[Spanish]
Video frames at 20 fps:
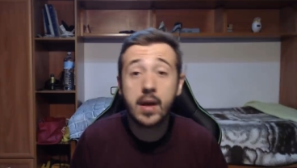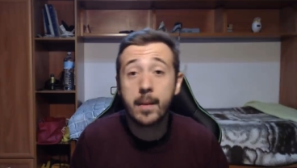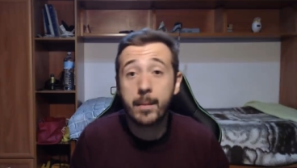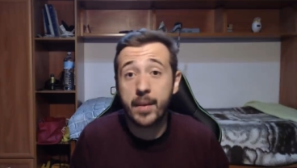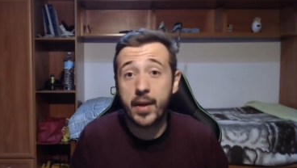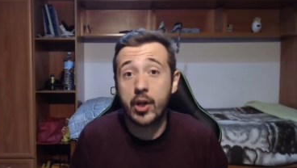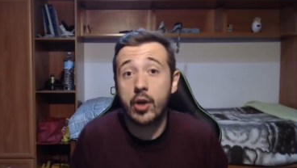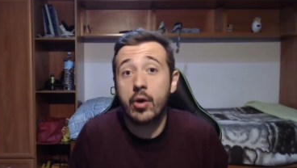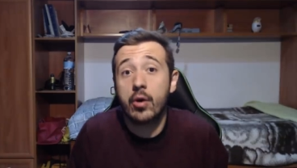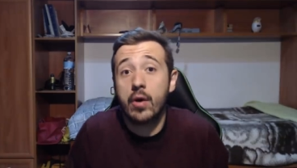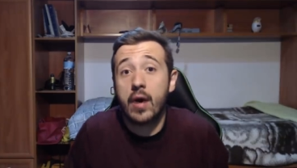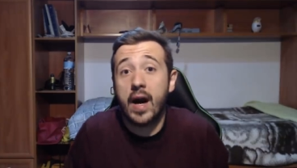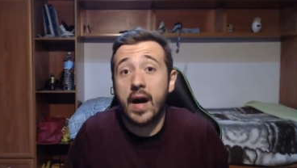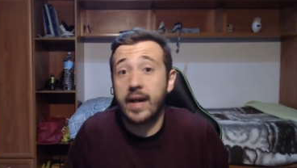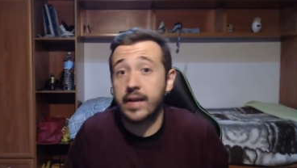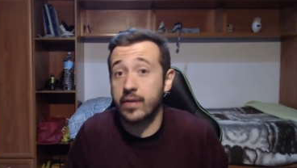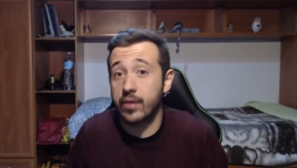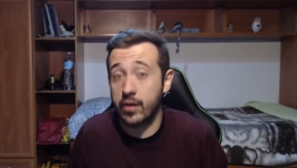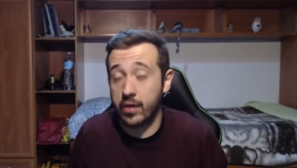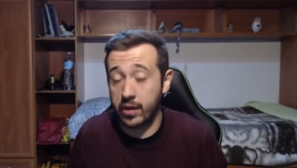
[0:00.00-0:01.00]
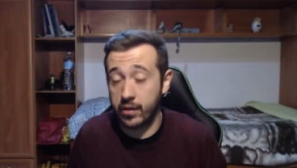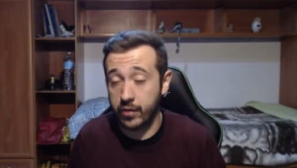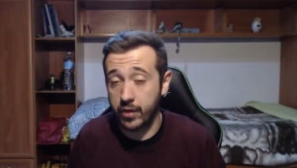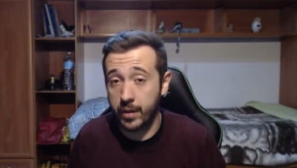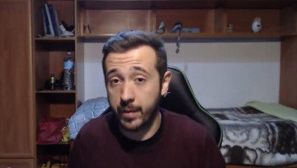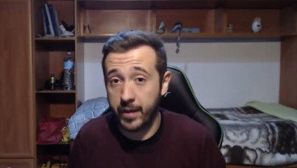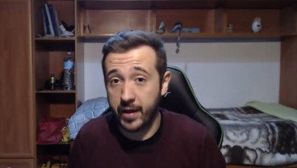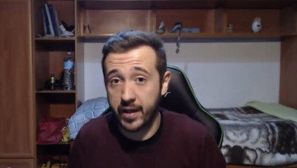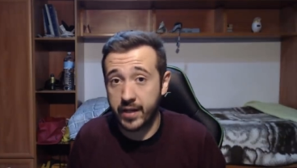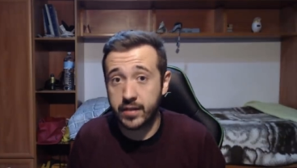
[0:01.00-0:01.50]
Pero hay dos razones
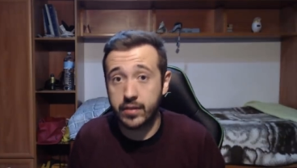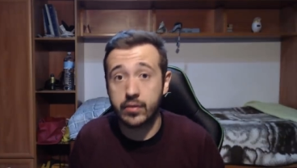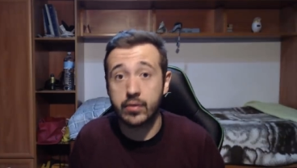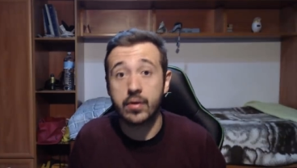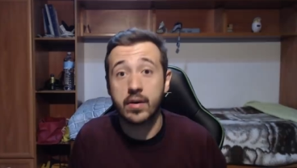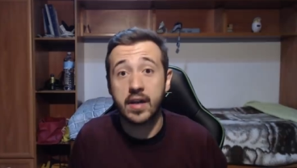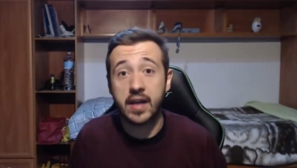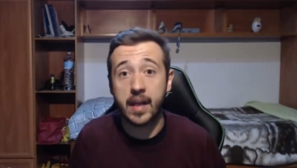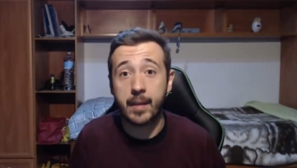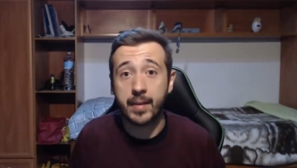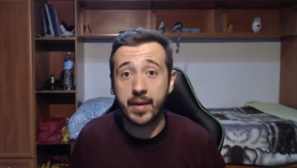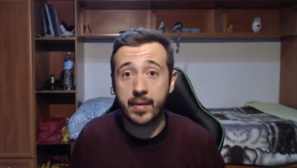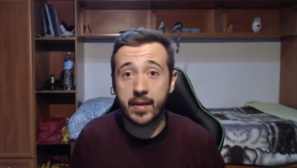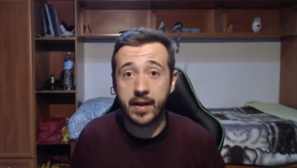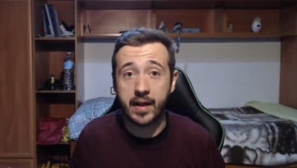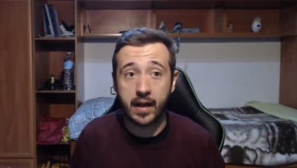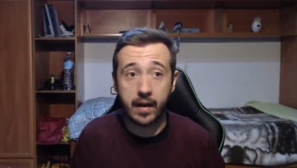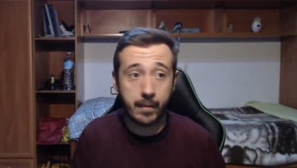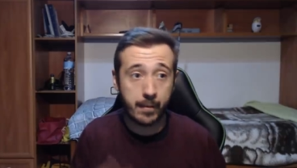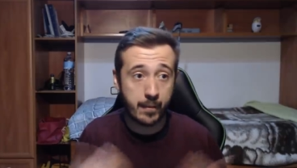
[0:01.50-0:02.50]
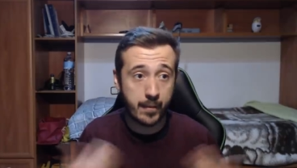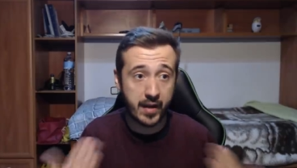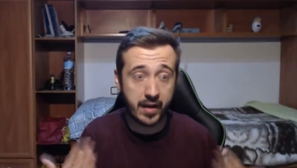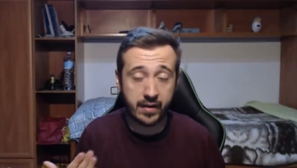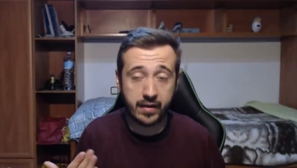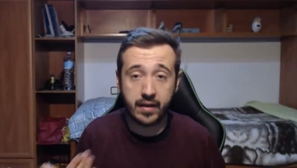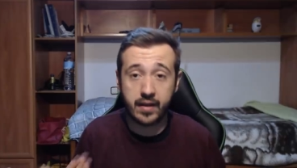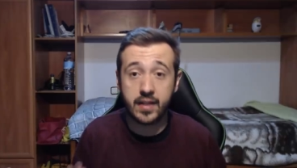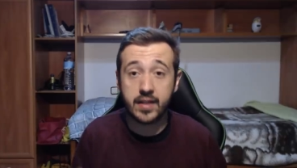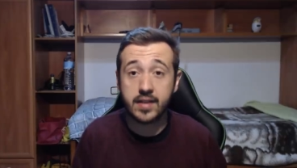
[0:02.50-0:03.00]
para esto. La primera,
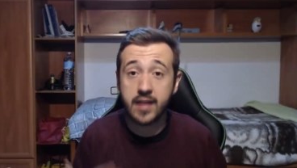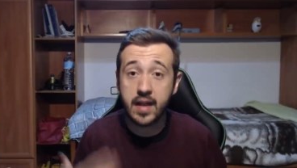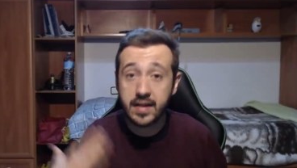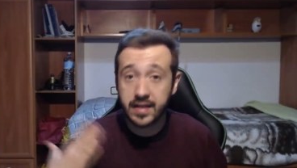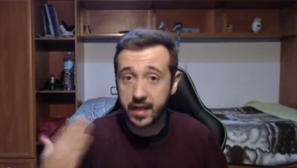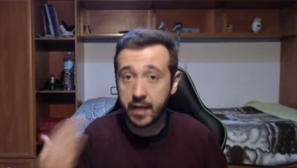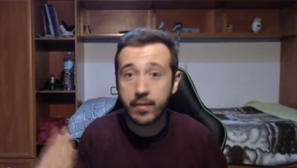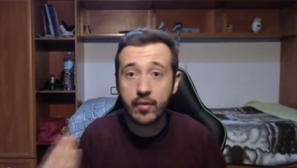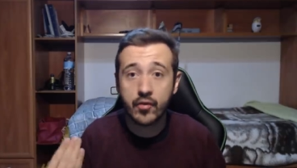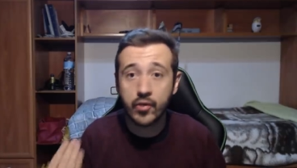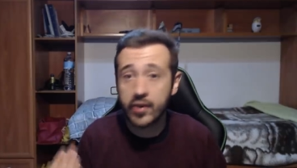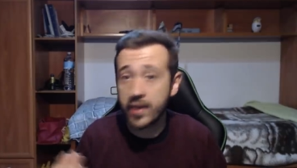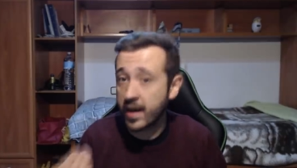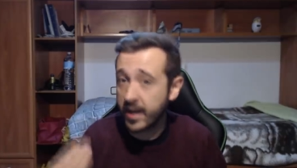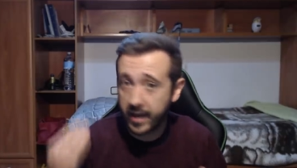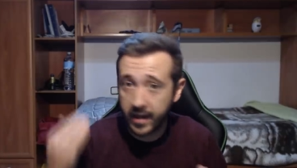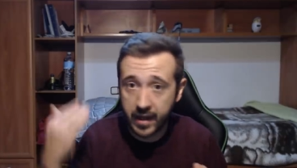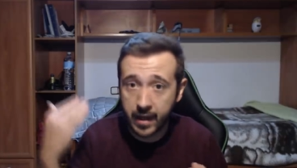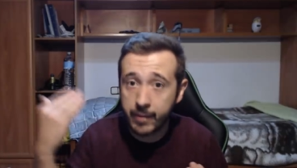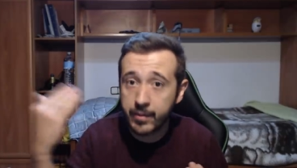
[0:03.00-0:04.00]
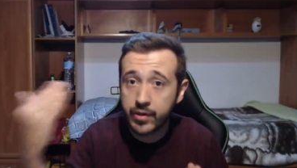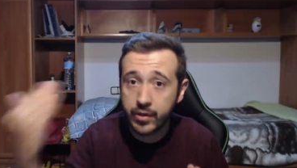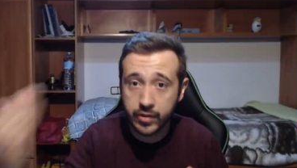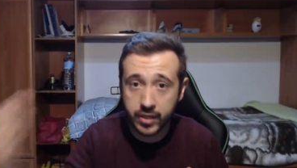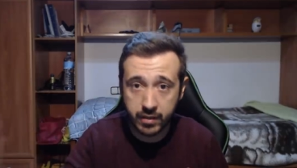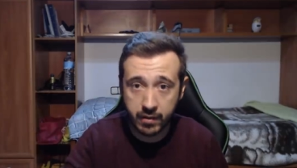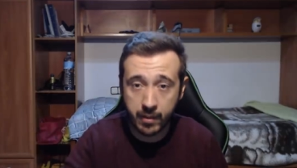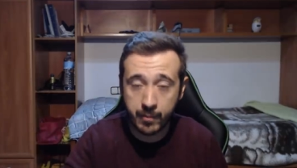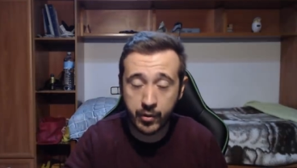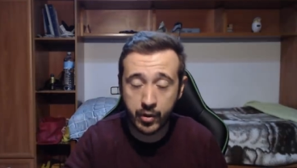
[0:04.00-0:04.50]
Mercedes, sabiendo ya que Hamilton
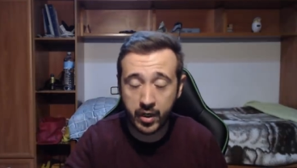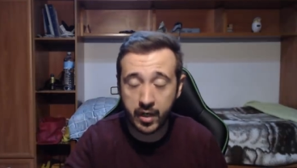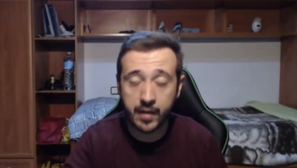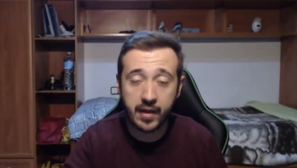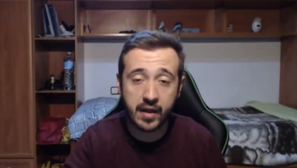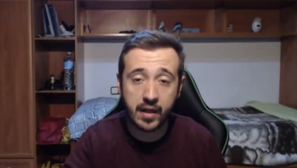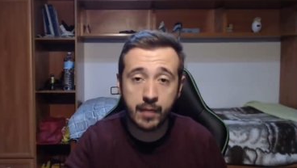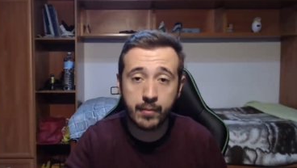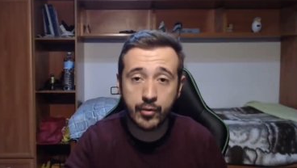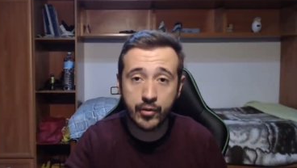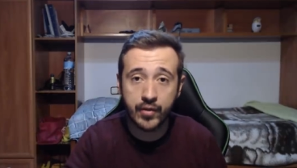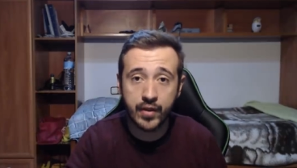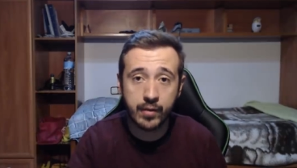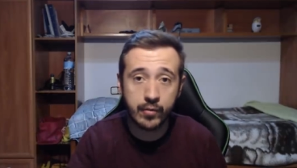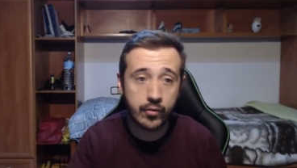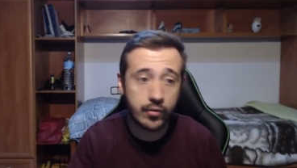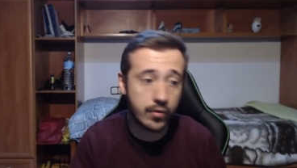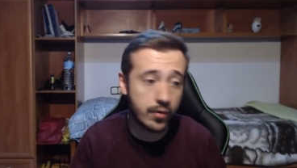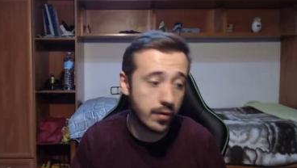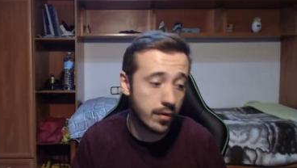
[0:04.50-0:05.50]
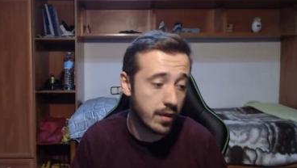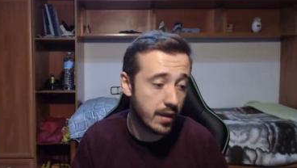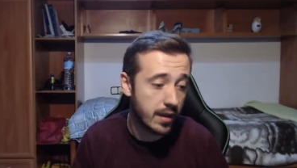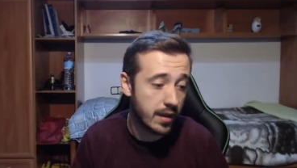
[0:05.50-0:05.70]
se iba a proclamar campeón del mundo